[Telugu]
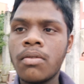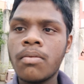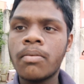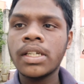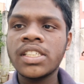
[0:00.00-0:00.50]

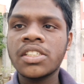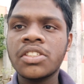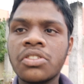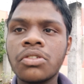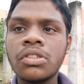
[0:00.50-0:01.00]
మన
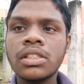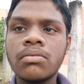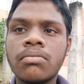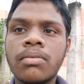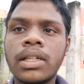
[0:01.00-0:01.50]
సక్సెస్ కోసం
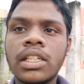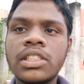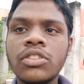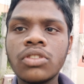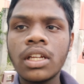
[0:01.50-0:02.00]
మన
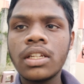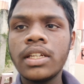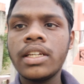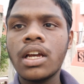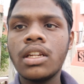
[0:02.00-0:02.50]
జీవితాలనే
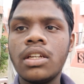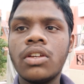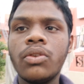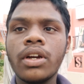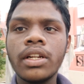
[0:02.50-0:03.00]
ఇవ్వాలి
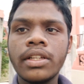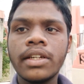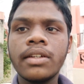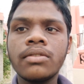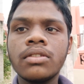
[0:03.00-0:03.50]
ఎందుకంటే
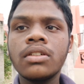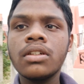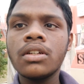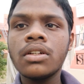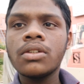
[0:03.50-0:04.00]

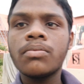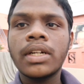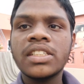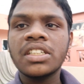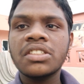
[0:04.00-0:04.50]
మన
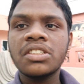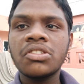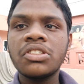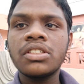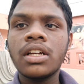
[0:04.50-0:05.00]
సక్సెస్
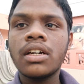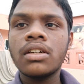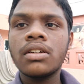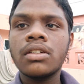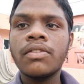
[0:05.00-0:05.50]
వచ్చినా
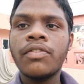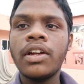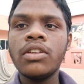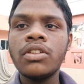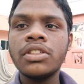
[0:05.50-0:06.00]

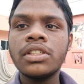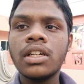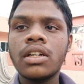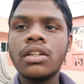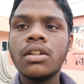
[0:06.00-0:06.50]
ఫెయిల్యూర్ వచ్చినా
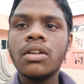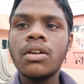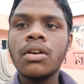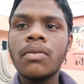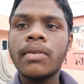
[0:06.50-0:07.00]

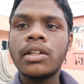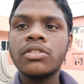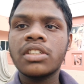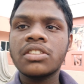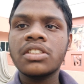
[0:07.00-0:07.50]
మనం
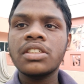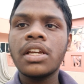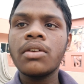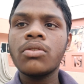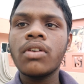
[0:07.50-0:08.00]
సక్సెస్కి
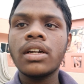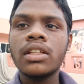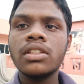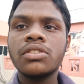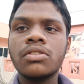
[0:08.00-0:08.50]
ఎక్కువ
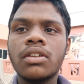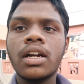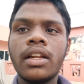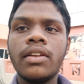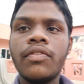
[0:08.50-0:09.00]
ఆనందిస్తాం
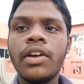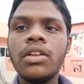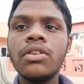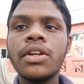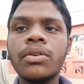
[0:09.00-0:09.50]
కానీ
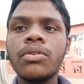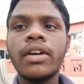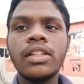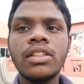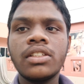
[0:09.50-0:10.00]
ఫెయిల్యూర్కి ఎక్కువ
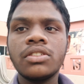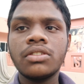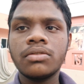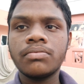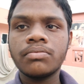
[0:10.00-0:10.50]
ఆనందించాం
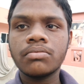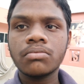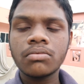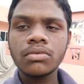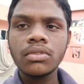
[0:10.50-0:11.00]

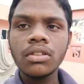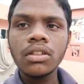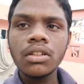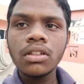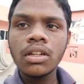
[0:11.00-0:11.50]

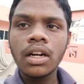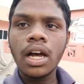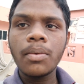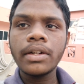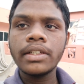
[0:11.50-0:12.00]

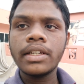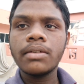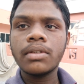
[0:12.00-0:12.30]
కాబట్టి మనం